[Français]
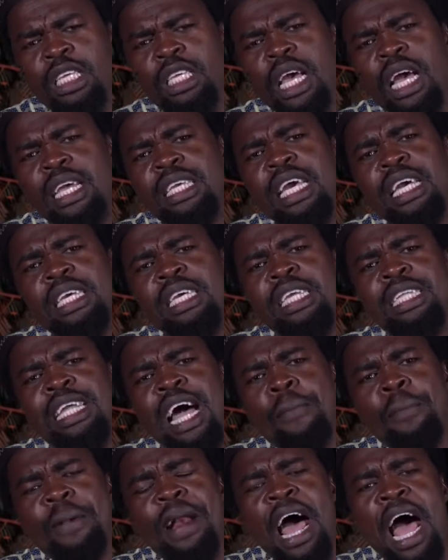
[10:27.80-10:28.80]
Qui est qui qui
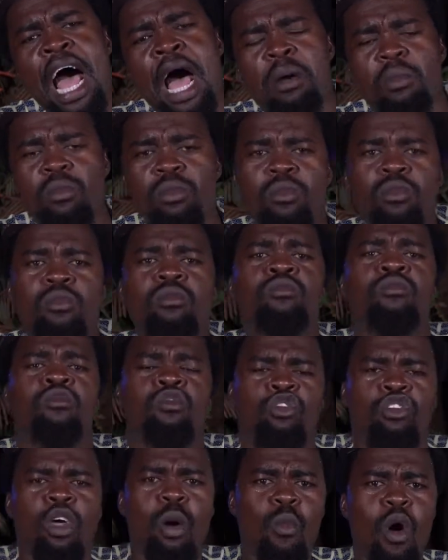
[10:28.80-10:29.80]
tape là
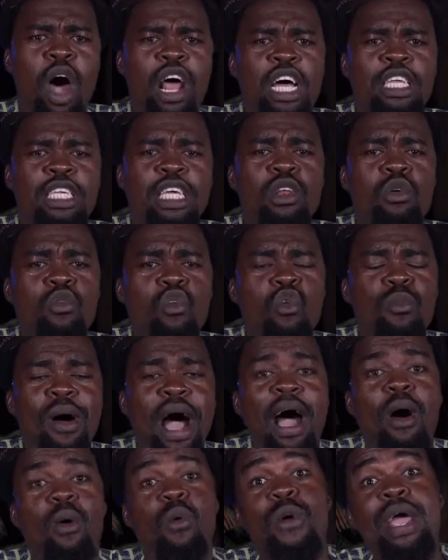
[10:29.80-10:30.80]
C'est moi, Nazin
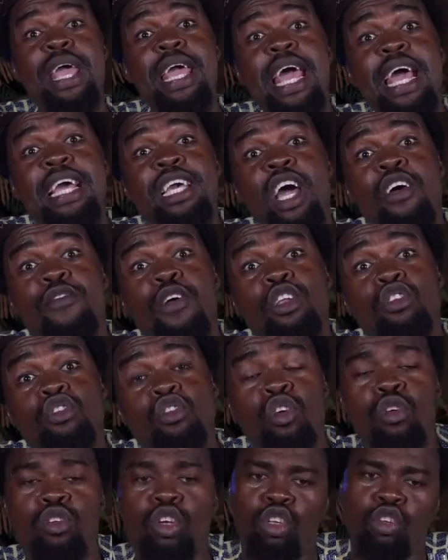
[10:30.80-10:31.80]
Nougouba. Oui, et que
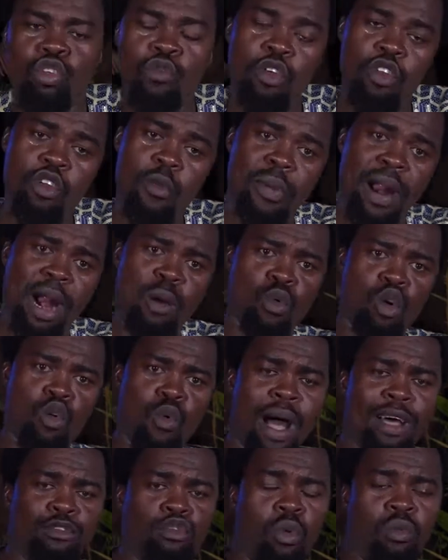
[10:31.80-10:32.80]
veux-tu Je suis venu prendre
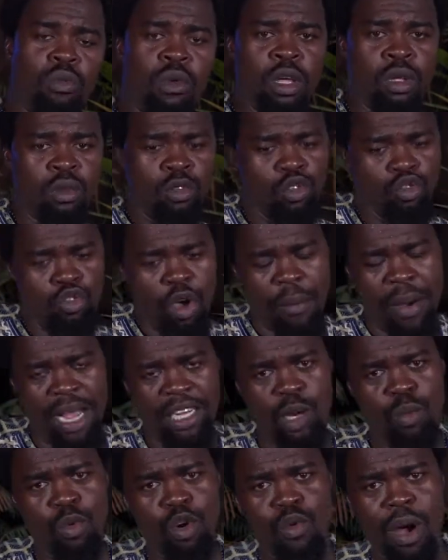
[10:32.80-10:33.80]
mon oiseau. Si tu as
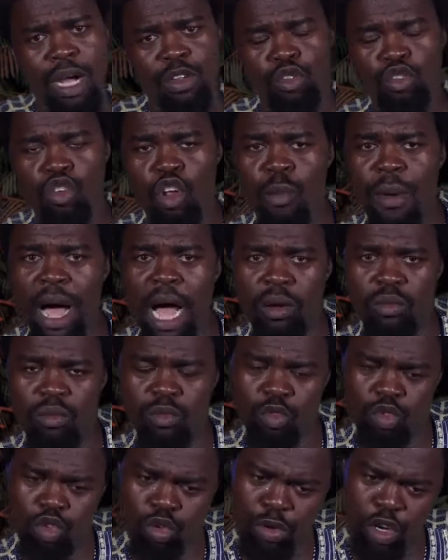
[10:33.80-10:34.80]
mangé mon oiseau seulement,
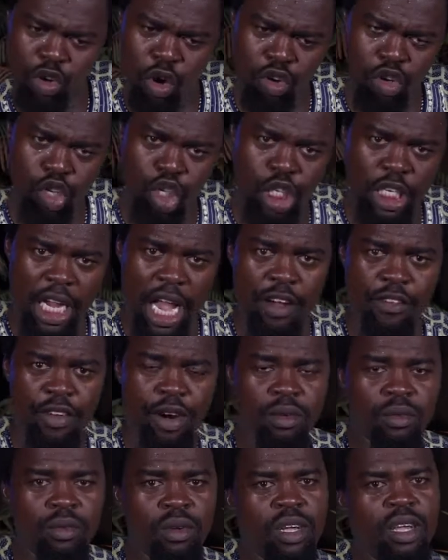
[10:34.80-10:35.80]
tu me donnes une chèvre.